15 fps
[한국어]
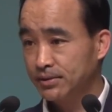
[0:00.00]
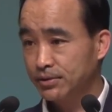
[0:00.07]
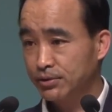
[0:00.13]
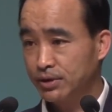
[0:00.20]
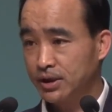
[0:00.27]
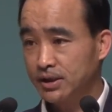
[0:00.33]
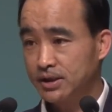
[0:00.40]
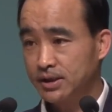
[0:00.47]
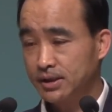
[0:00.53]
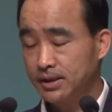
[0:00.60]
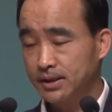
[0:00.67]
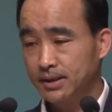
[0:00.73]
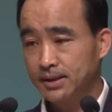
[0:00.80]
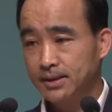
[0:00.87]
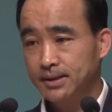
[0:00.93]

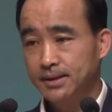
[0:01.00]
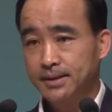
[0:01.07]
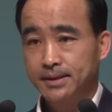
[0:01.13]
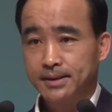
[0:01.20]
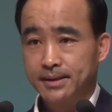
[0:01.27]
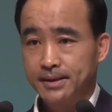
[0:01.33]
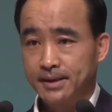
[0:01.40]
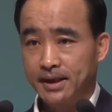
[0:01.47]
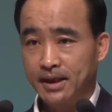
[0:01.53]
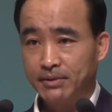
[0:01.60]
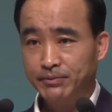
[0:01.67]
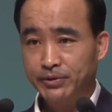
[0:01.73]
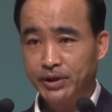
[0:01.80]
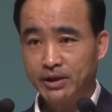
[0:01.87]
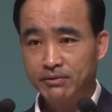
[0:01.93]
똑같이
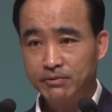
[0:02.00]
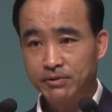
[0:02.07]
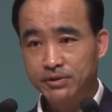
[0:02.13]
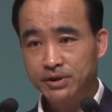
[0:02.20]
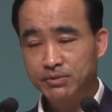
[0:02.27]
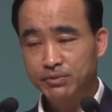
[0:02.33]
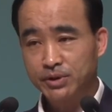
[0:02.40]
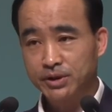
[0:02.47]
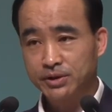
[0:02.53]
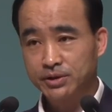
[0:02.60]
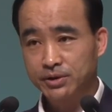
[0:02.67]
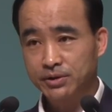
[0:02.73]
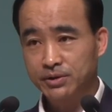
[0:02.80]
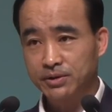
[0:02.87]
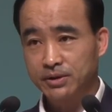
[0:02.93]
나무가 한 그루 심어
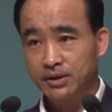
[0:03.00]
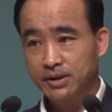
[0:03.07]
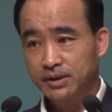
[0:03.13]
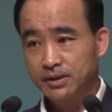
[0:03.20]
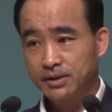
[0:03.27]
있어도